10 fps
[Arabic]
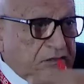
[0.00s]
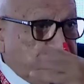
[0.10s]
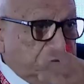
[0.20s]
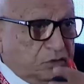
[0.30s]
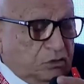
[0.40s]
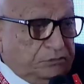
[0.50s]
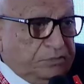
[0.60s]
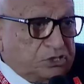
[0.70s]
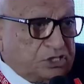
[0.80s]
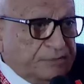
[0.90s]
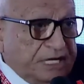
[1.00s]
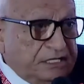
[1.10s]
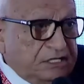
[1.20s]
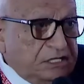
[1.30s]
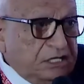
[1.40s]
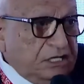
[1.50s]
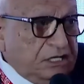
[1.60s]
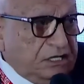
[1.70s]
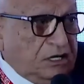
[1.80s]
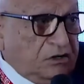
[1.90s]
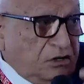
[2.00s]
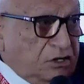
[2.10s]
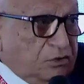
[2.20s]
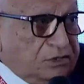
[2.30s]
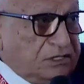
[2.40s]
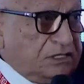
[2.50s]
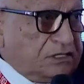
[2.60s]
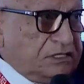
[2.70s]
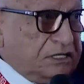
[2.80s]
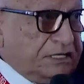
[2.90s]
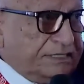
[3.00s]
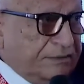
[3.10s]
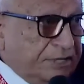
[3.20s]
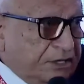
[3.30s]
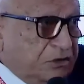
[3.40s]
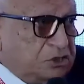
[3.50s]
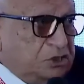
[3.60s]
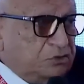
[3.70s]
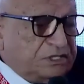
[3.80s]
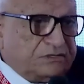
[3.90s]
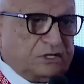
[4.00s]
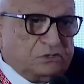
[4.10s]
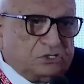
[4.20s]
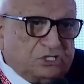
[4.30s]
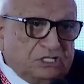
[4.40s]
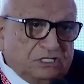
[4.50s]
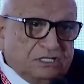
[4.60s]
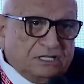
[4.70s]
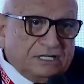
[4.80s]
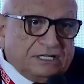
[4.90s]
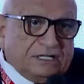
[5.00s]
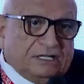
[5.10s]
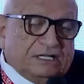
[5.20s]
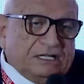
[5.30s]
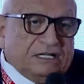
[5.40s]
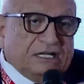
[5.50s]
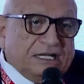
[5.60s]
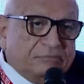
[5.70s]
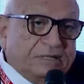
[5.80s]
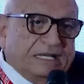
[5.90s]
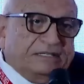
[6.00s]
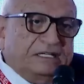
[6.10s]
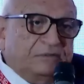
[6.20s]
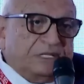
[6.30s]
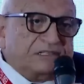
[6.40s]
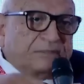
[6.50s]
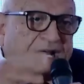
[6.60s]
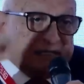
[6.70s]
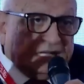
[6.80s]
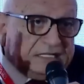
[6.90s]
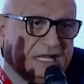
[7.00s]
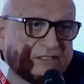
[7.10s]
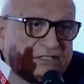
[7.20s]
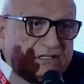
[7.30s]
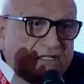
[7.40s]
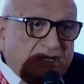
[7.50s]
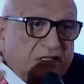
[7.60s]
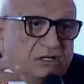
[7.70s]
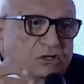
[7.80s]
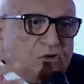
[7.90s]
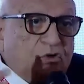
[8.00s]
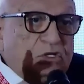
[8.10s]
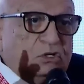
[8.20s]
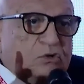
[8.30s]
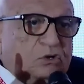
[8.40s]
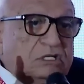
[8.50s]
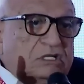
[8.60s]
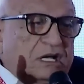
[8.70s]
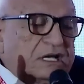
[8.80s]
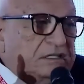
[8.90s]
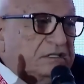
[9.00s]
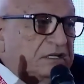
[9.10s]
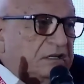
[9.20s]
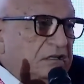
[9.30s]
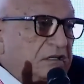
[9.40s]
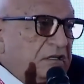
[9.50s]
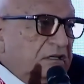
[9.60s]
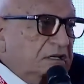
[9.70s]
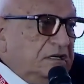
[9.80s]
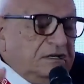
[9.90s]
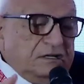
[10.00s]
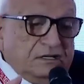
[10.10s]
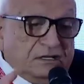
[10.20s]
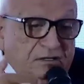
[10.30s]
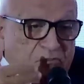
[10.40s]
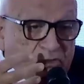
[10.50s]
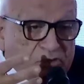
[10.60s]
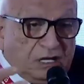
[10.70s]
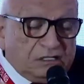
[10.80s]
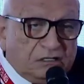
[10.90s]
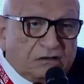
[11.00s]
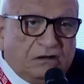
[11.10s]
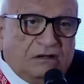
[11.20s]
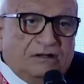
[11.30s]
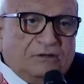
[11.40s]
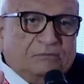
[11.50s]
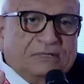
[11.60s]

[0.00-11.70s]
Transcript: في القطب الشمالي الحراره وصلت ل 28 و29 البلاد اللي بنسمع عنها انها هتغرق كل كل الحاجات ديه آه، متعلقه